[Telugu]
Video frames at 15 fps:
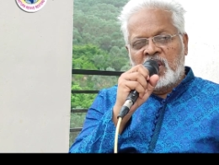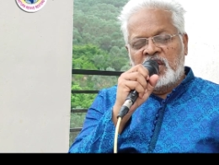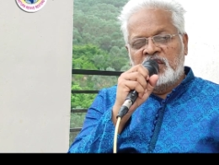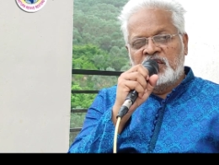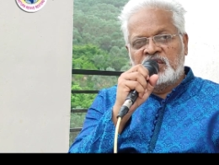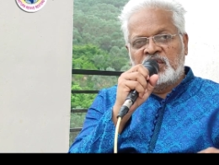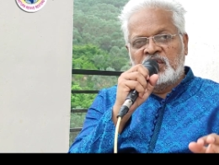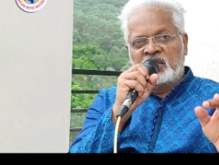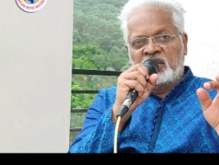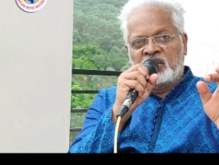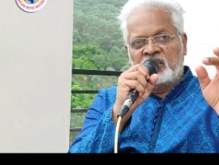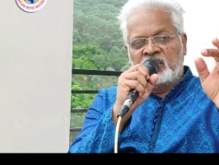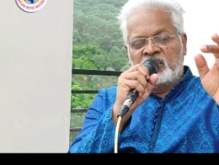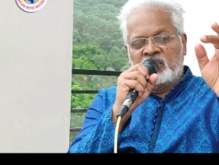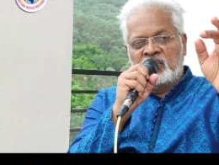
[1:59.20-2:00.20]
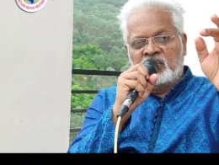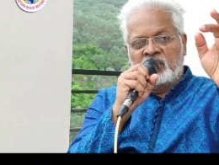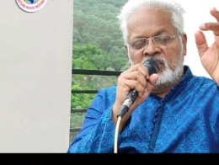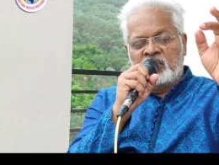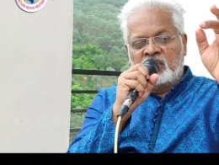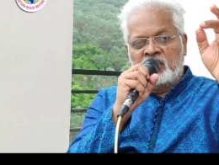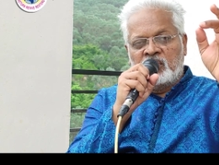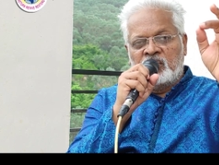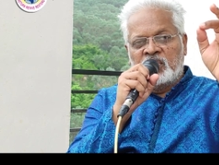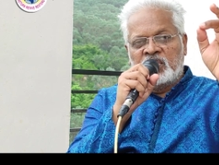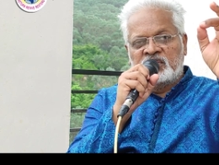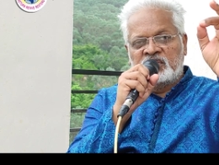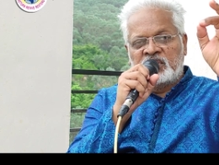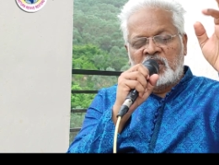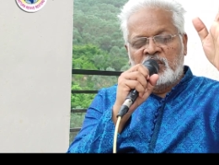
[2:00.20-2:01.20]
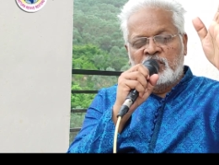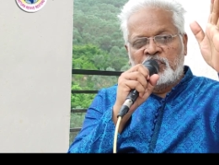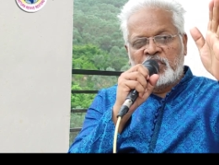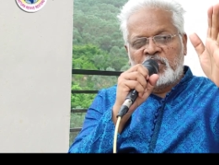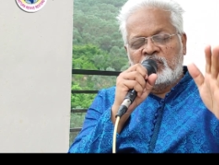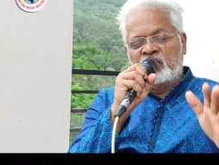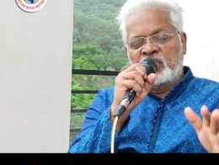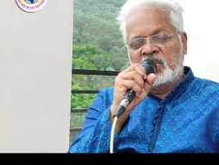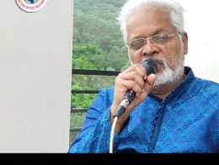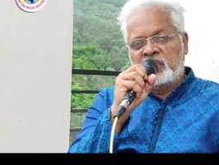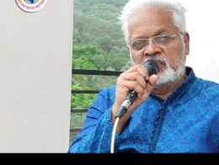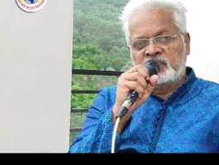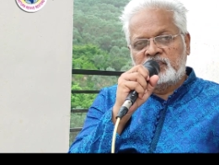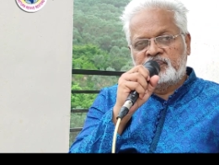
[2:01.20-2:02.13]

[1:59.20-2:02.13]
ఆయనకి ఒక తలంపుగా ఉన్నాం